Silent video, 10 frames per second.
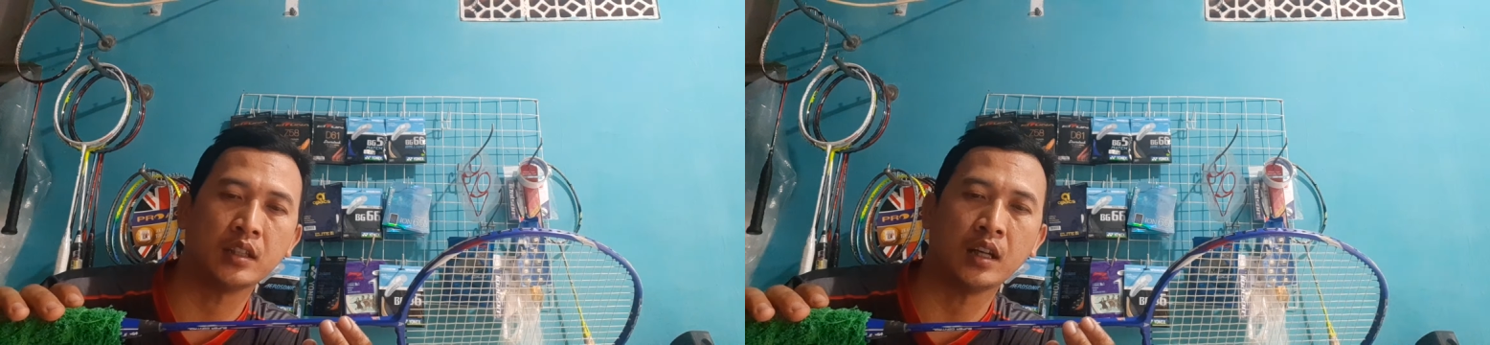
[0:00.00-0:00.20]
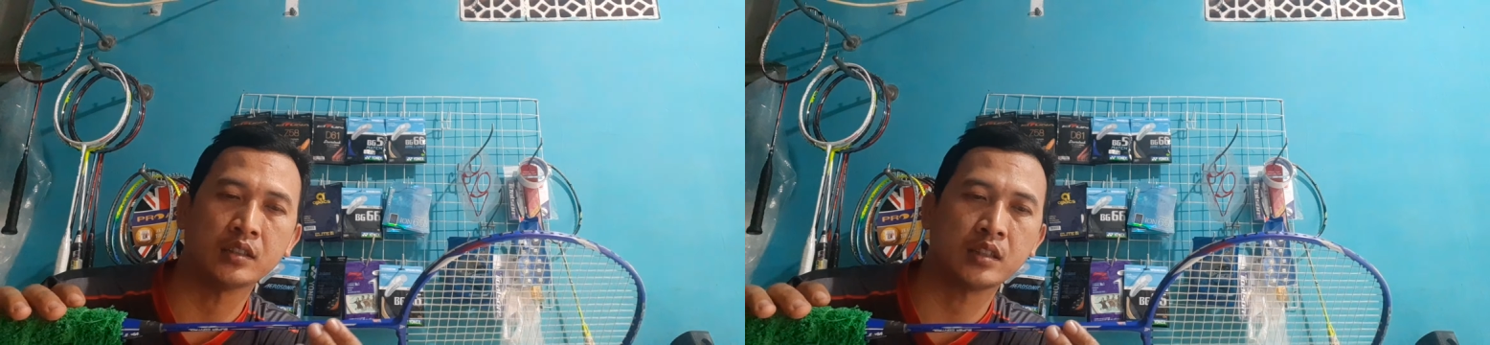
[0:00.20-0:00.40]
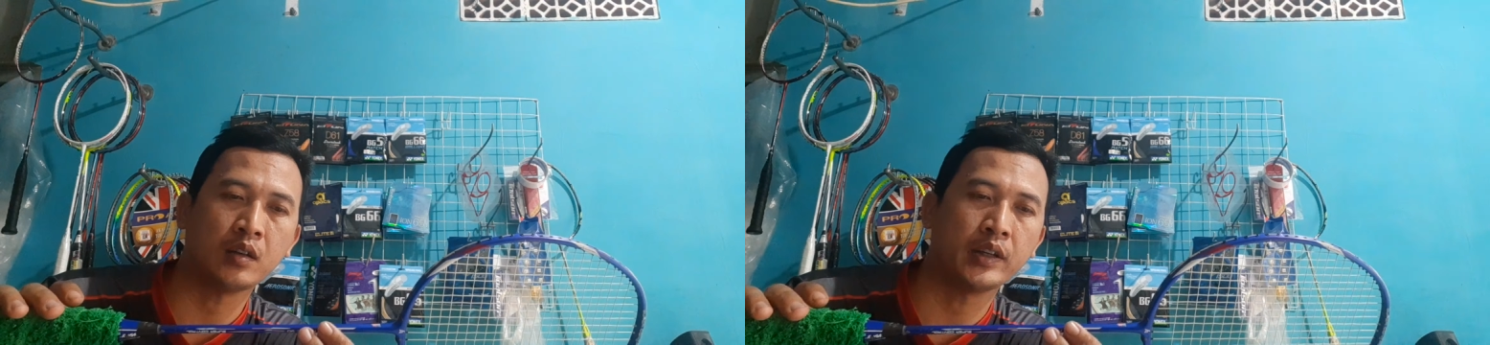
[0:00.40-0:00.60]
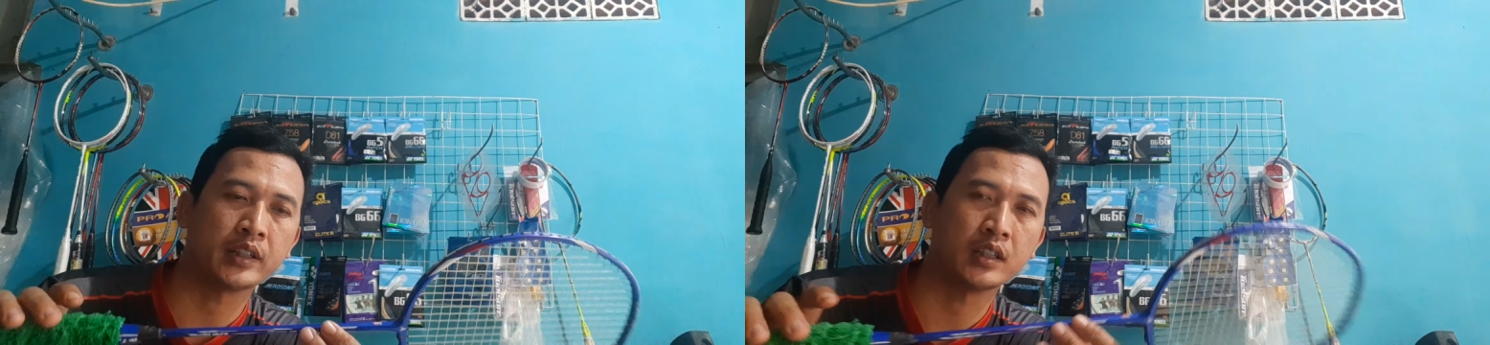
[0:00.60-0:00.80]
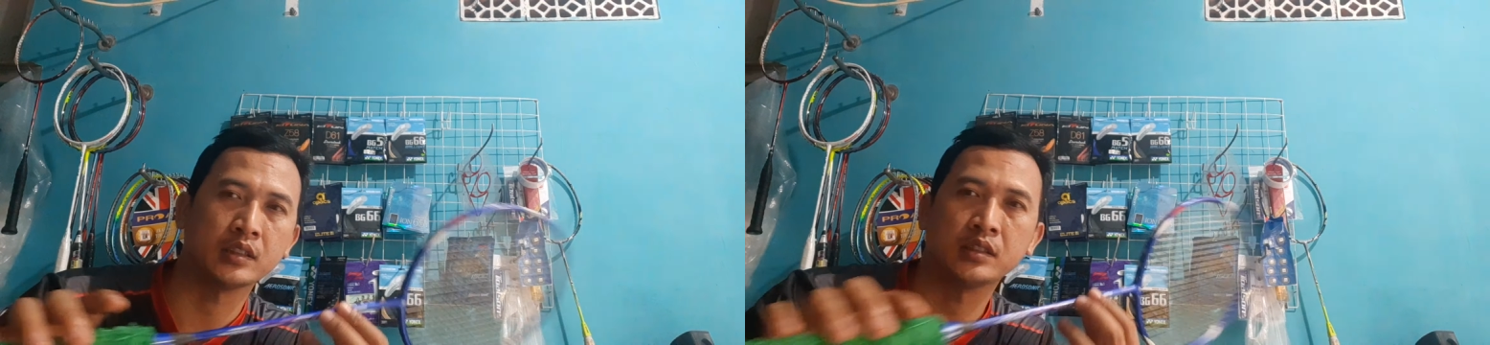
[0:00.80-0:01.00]
Asawa ya
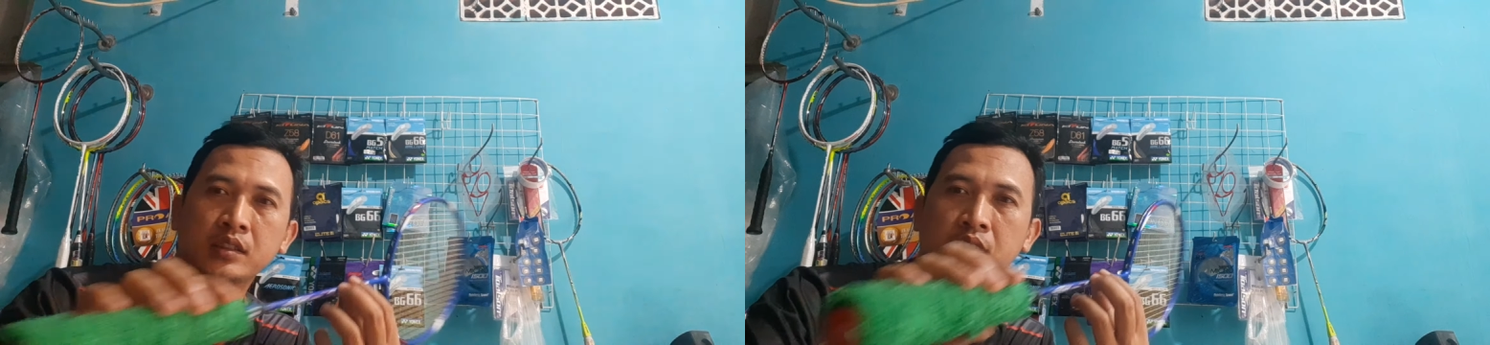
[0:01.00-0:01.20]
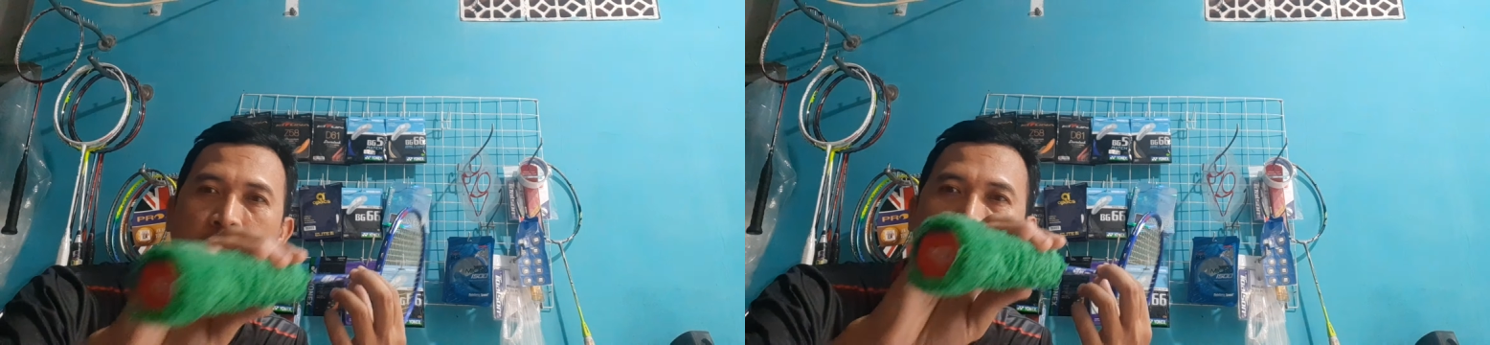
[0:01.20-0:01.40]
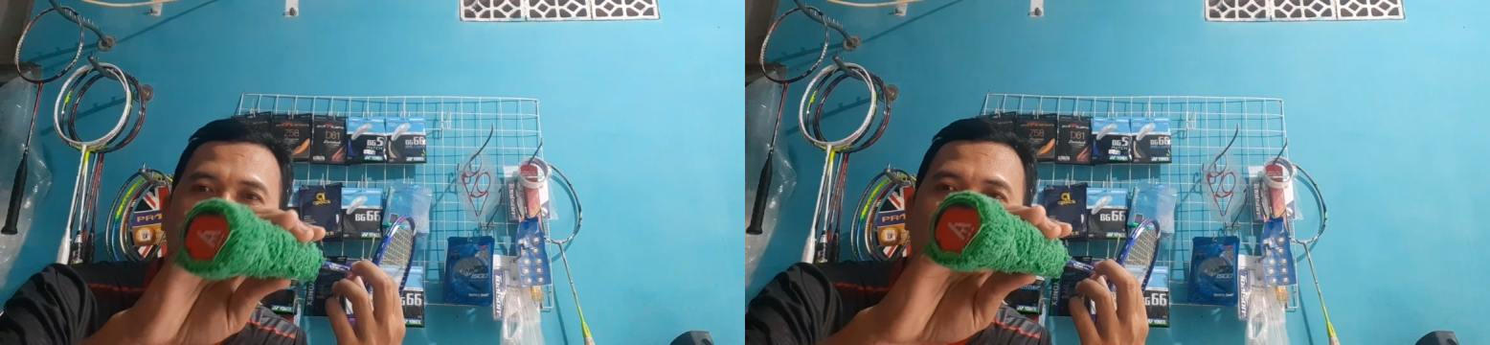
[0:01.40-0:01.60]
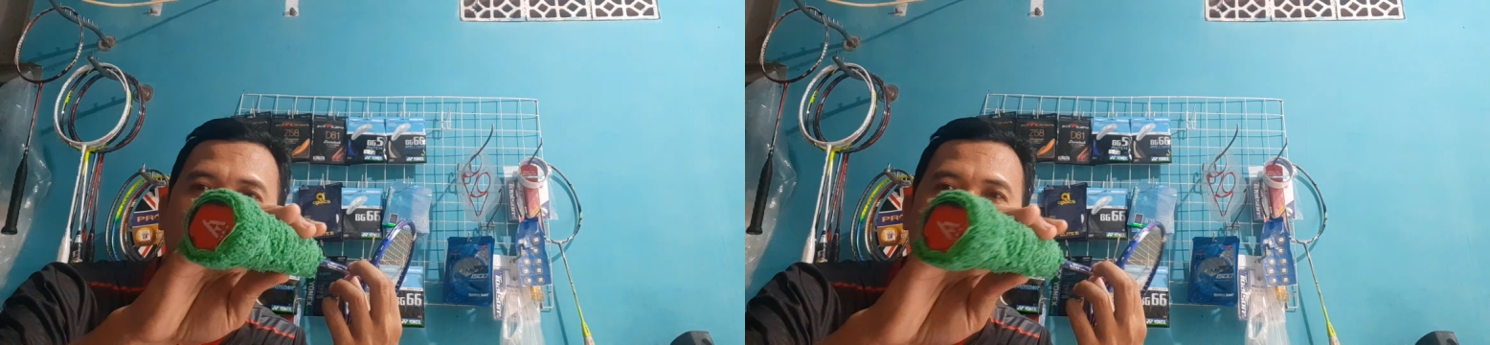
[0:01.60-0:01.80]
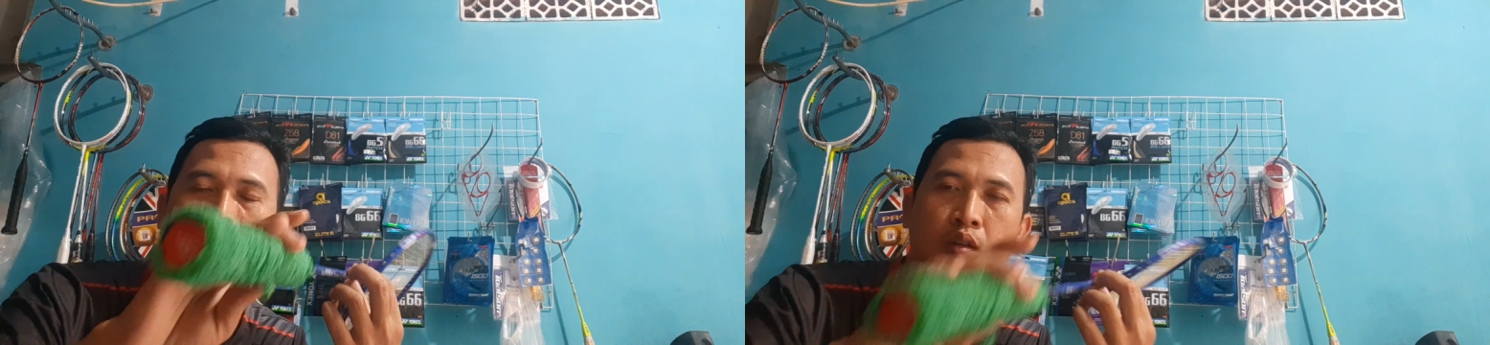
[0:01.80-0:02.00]
guys
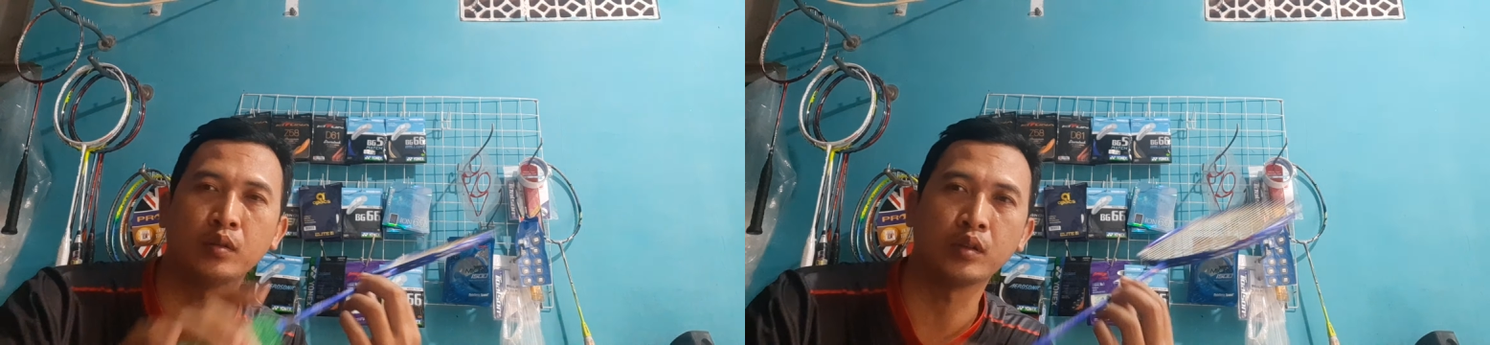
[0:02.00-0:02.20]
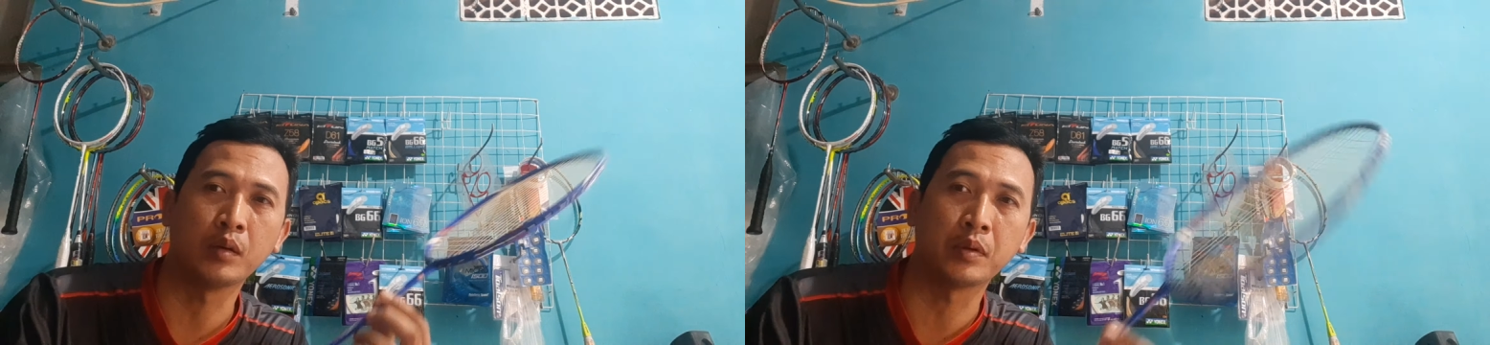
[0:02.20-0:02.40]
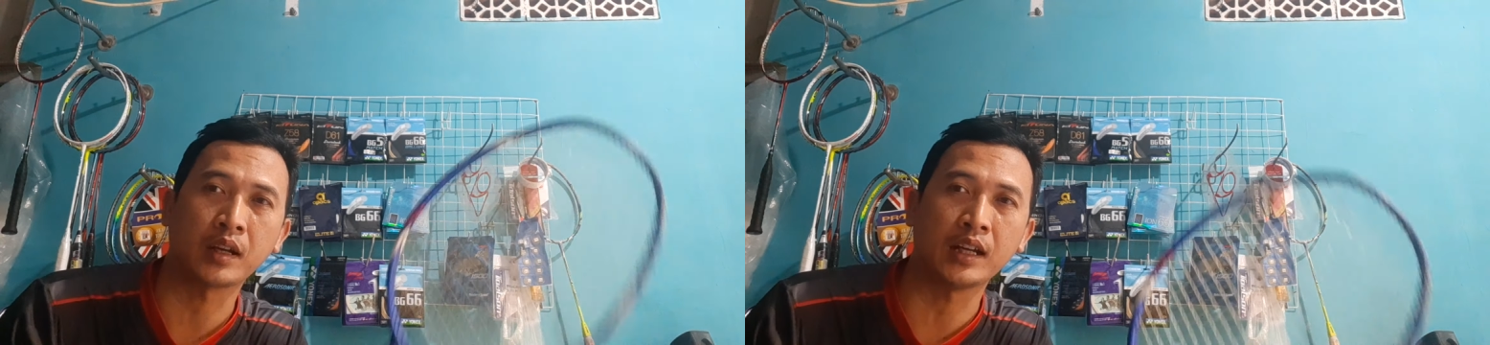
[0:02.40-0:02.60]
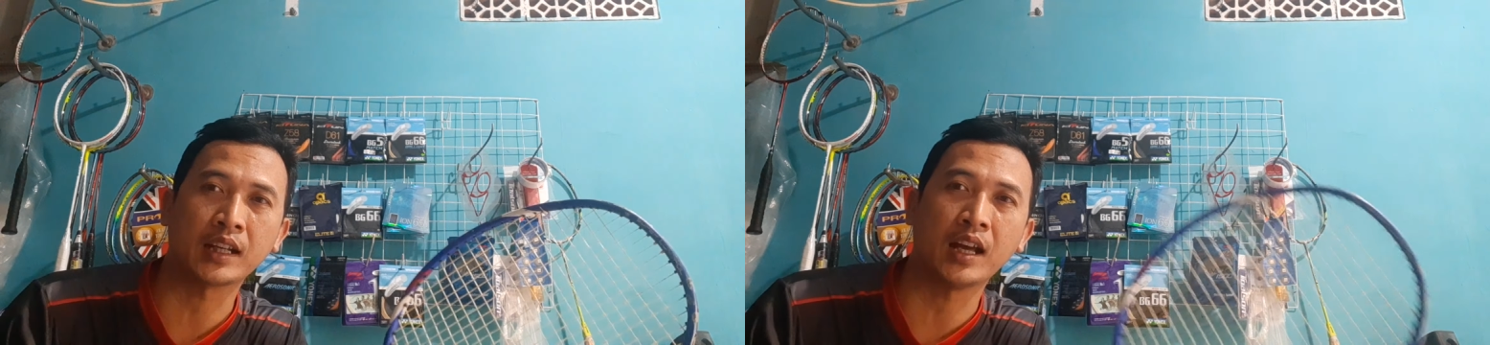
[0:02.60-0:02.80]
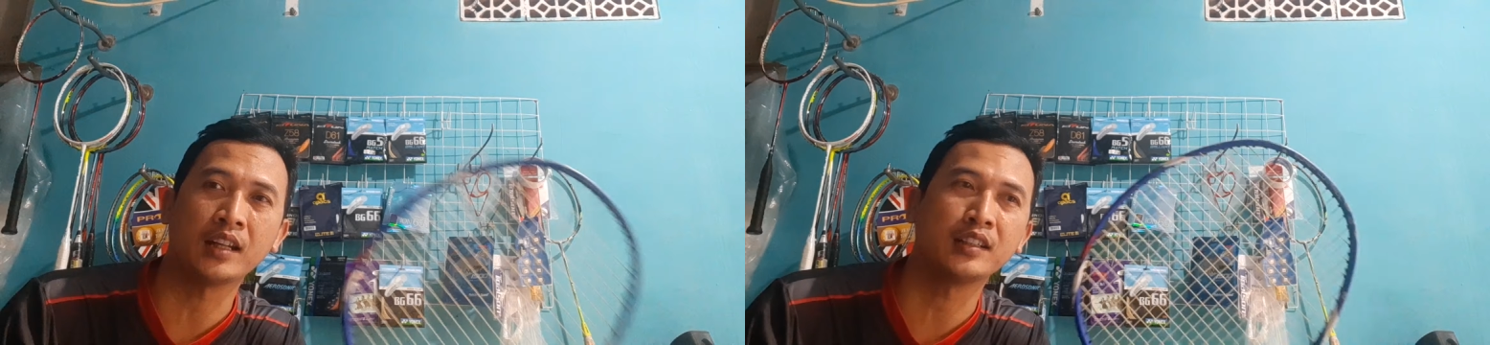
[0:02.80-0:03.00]
Asawai udah, udah
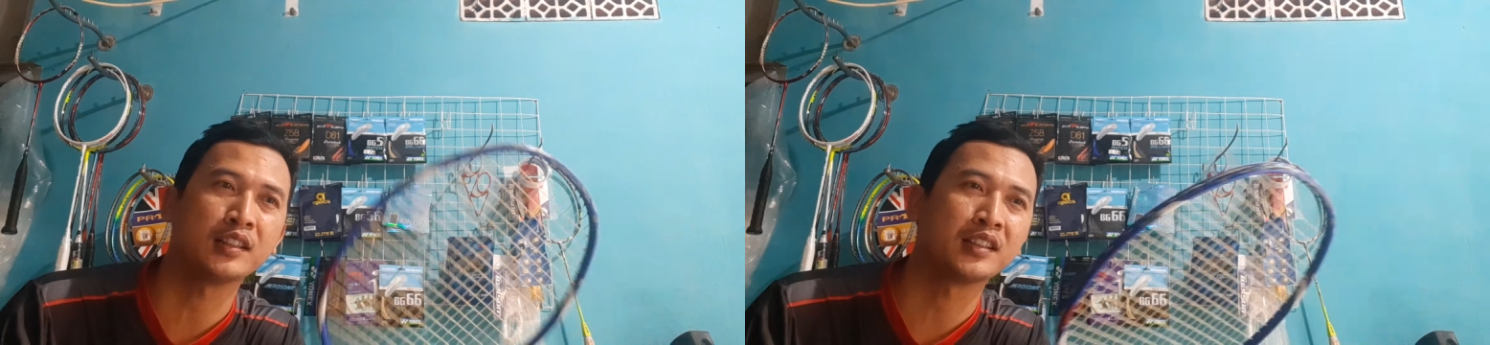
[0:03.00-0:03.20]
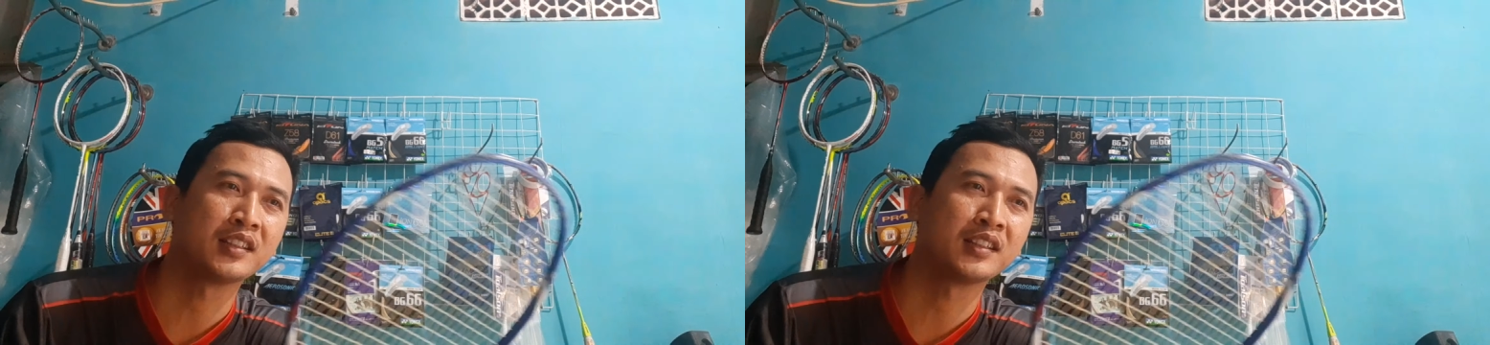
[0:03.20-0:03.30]
berkali-kali nih